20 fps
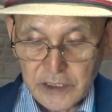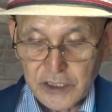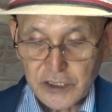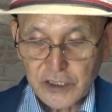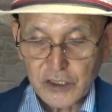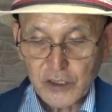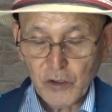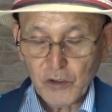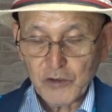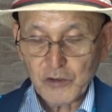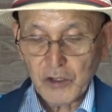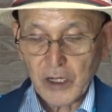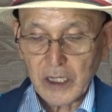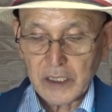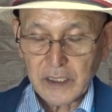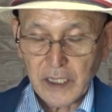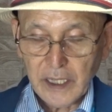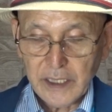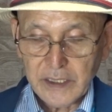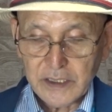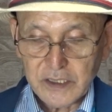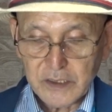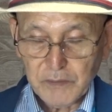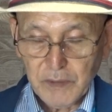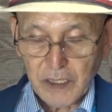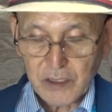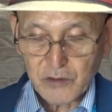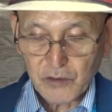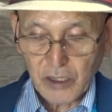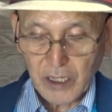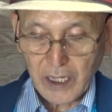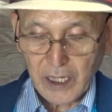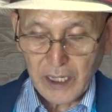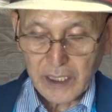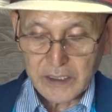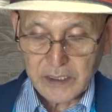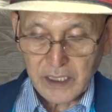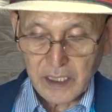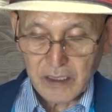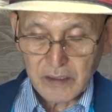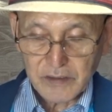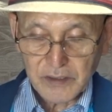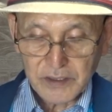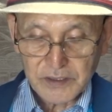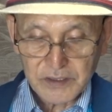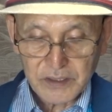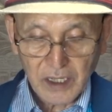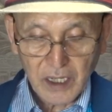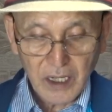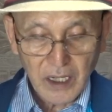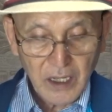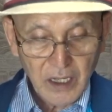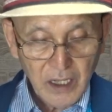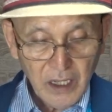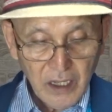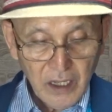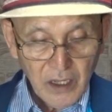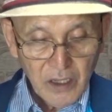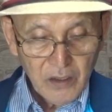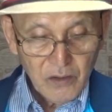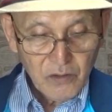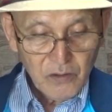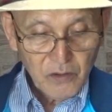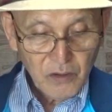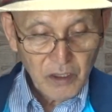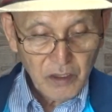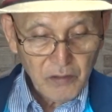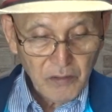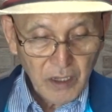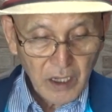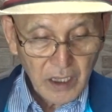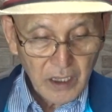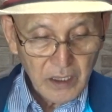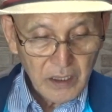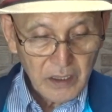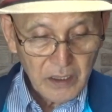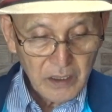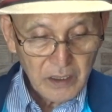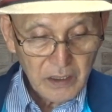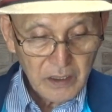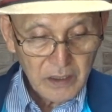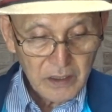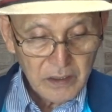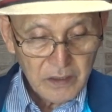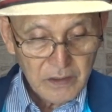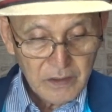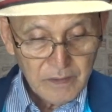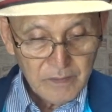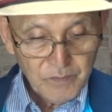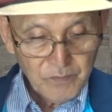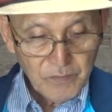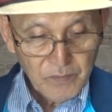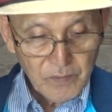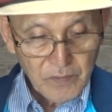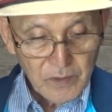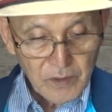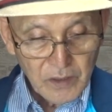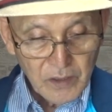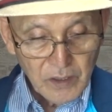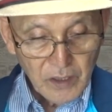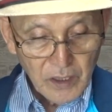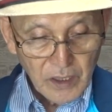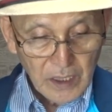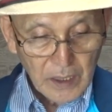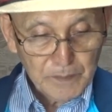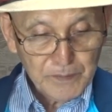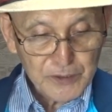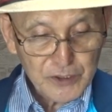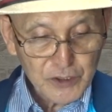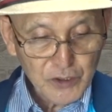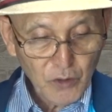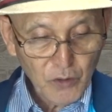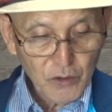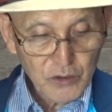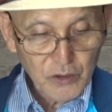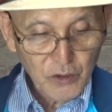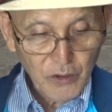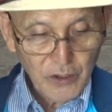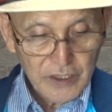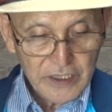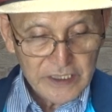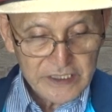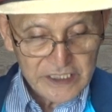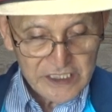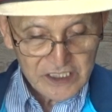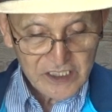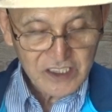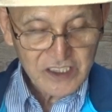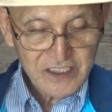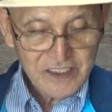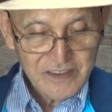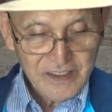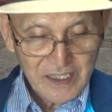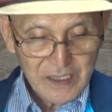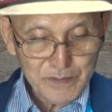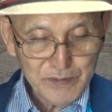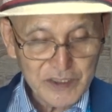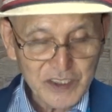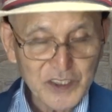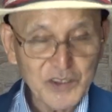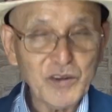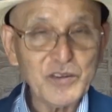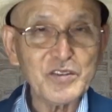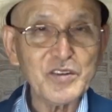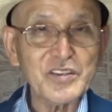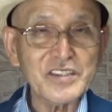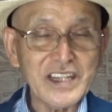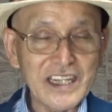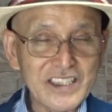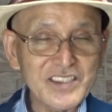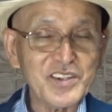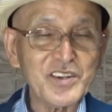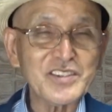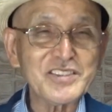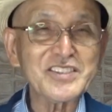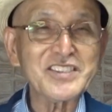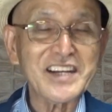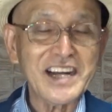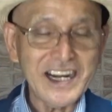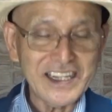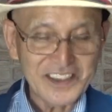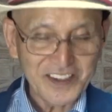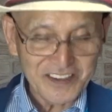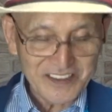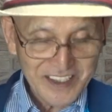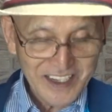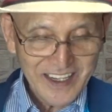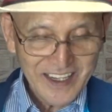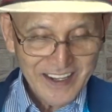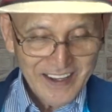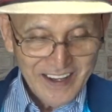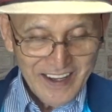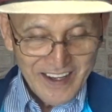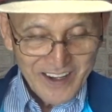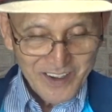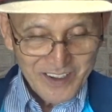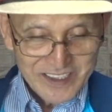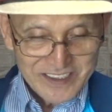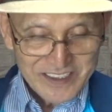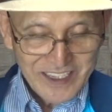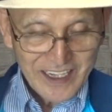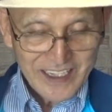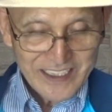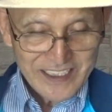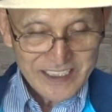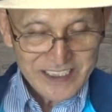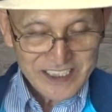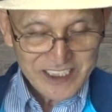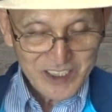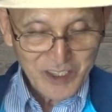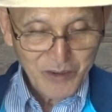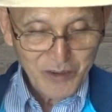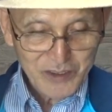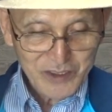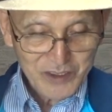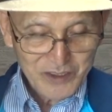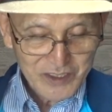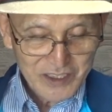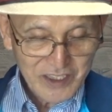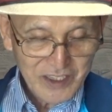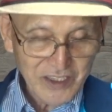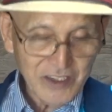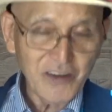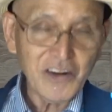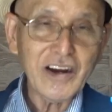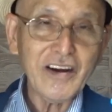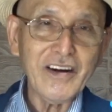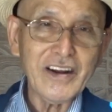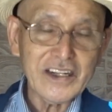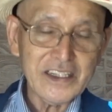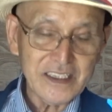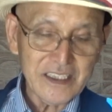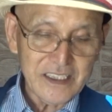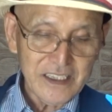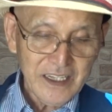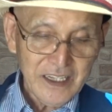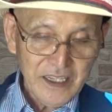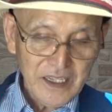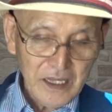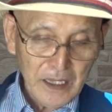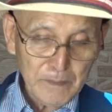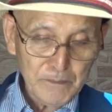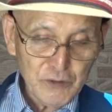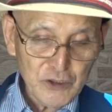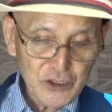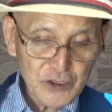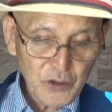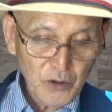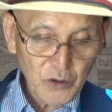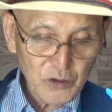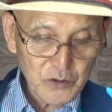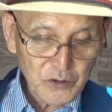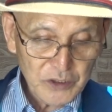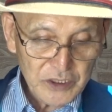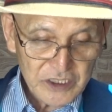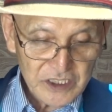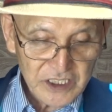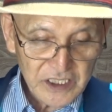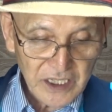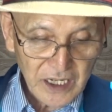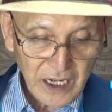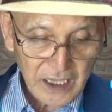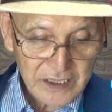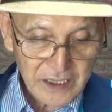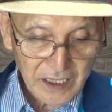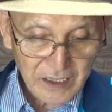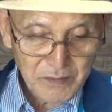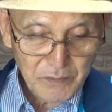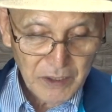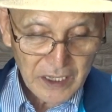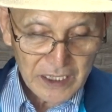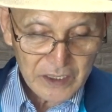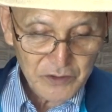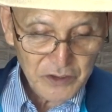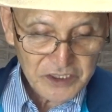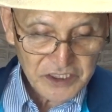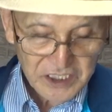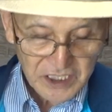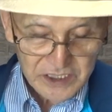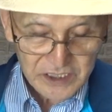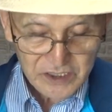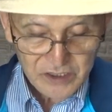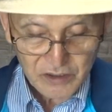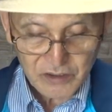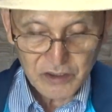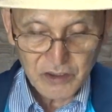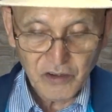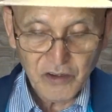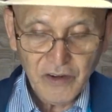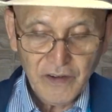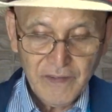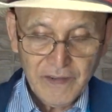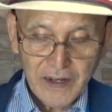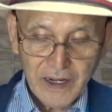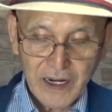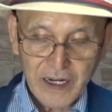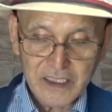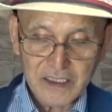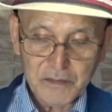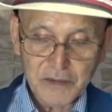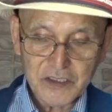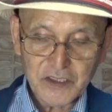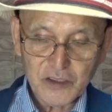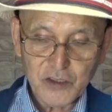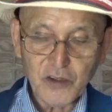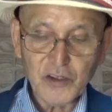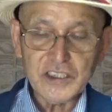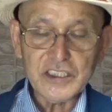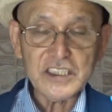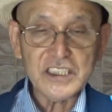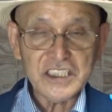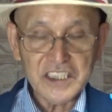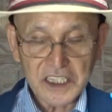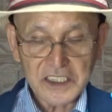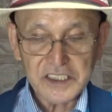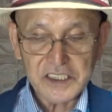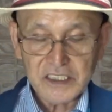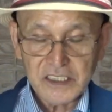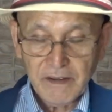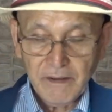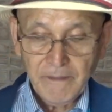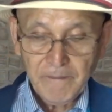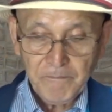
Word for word: 1章とか第1幕とか書いてあるんですがこれはエピソード1エピソードを何とかずつ書いてるね第1章の代わりにエピソード1当たり前の奇跡というのを書かれていますその1です